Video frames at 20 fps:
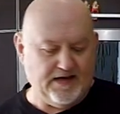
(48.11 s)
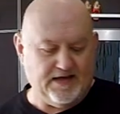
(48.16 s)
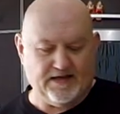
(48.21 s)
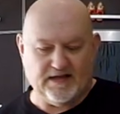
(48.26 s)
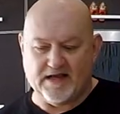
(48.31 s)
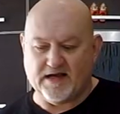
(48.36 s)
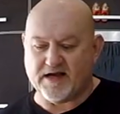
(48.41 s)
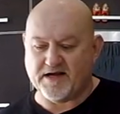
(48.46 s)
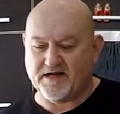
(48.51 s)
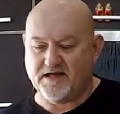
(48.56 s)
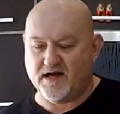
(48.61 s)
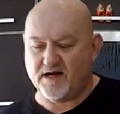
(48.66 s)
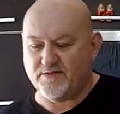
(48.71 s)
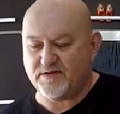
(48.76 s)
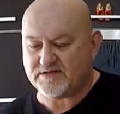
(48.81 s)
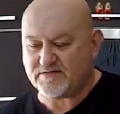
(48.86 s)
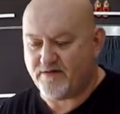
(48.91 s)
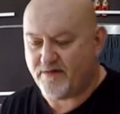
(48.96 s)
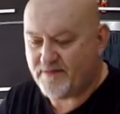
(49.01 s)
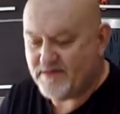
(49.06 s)
Для гарнира
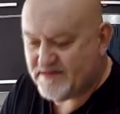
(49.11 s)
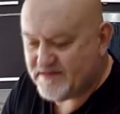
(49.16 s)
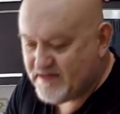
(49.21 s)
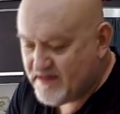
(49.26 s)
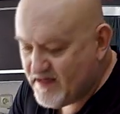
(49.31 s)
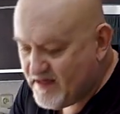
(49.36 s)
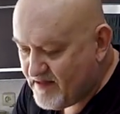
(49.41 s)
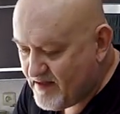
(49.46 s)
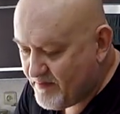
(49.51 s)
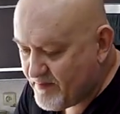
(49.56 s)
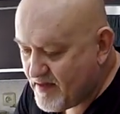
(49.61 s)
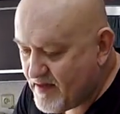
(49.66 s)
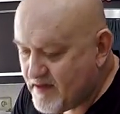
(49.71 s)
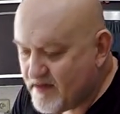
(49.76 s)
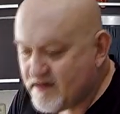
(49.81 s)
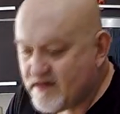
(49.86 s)
мы с вами сделаем